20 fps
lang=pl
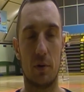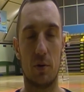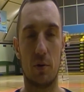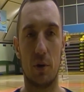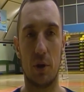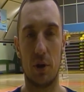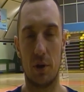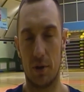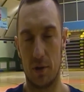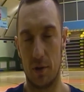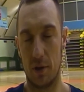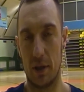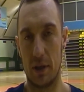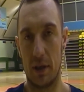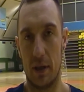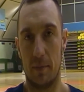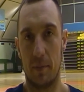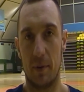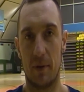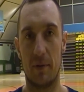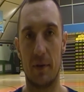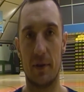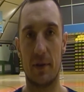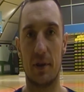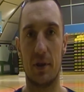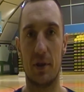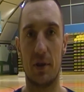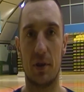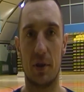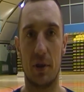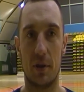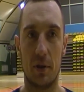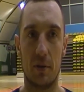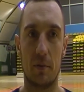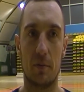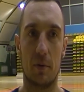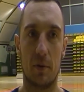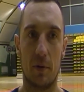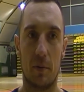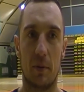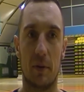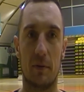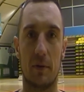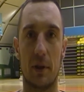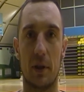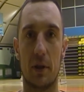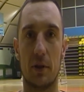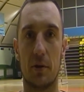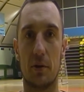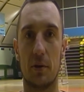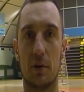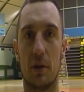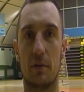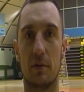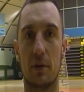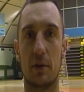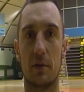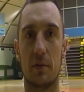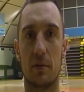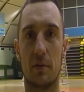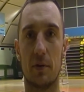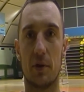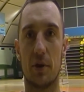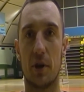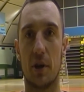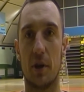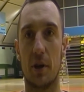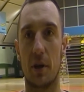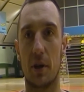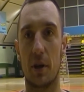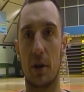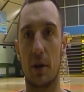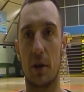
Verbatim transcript: y, czuję się coraz lepiej fizycznie i chyba widać to nawet w grze.